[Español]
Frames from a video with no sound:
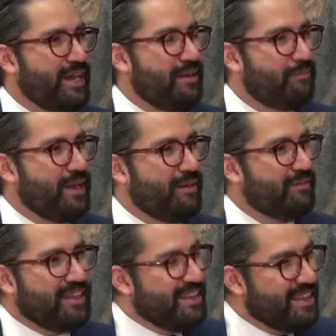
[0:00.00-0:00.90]

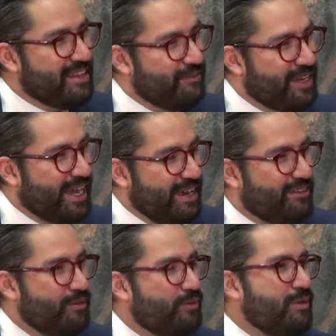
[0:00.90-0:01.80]
para,
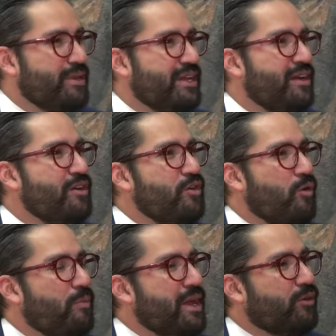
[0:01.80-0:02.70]
identificarse de alguna manera
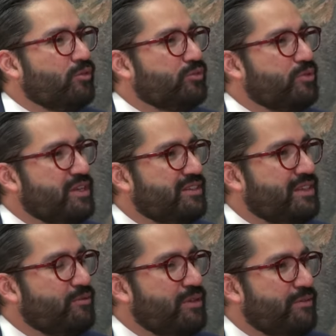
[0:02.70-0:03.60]
o para
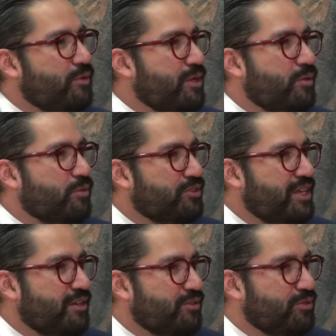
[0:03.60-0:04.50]
construirse en una figura como
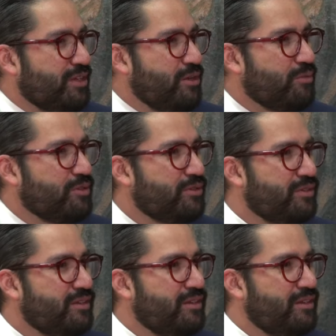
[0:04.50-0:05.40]
Sergio en sus
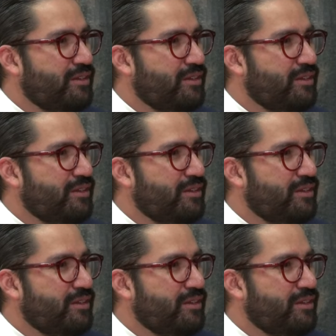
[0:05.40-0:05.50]
alumnos?